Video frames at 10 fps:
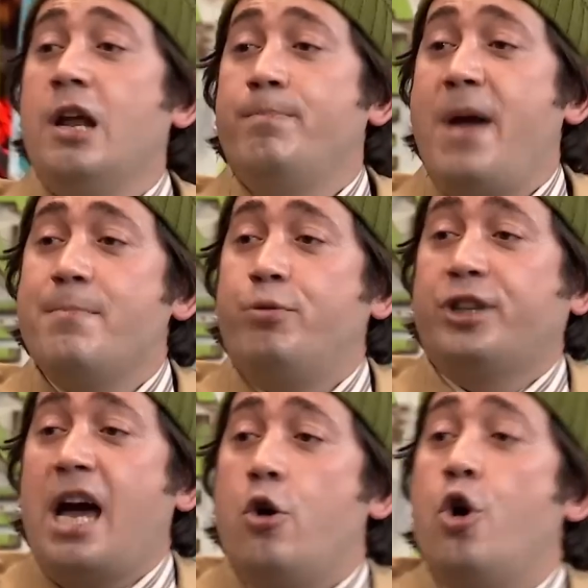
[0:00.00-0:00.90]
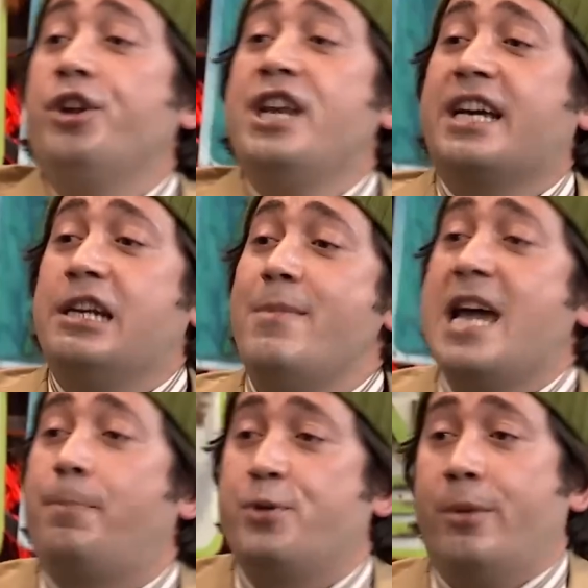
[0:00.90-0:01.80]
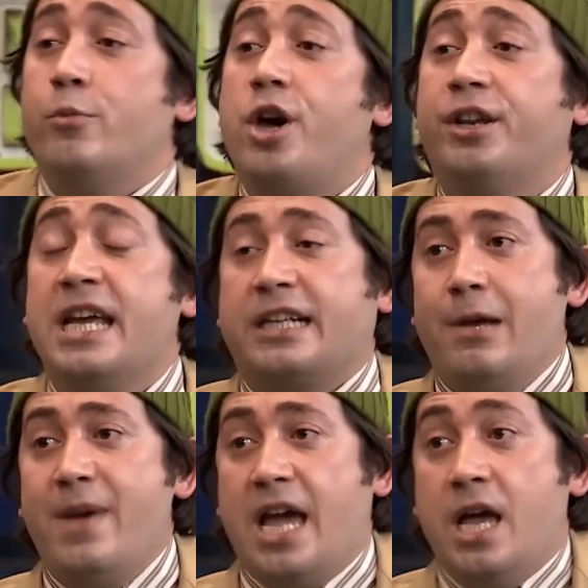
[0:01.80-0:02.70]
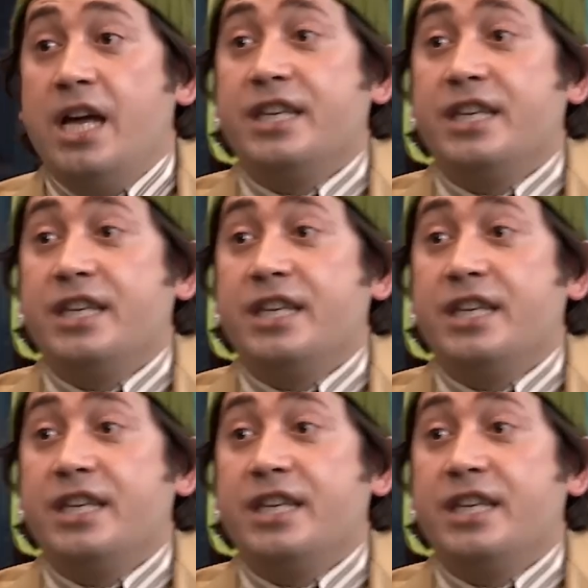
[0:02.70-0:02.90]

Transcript: Oğlum ben burada örnekleme yapıyorum, örnekleme.